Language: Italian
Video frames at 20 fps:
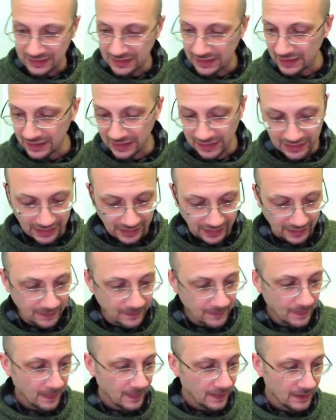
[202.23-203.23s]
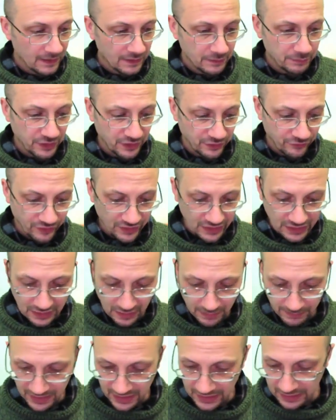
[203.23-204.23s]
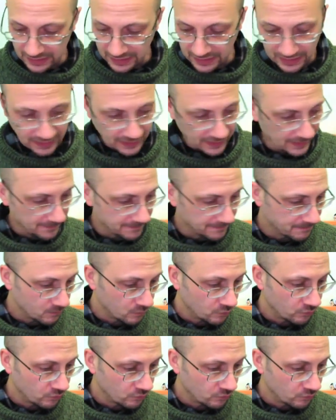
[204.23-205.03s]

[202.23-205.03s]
aderire perfettamente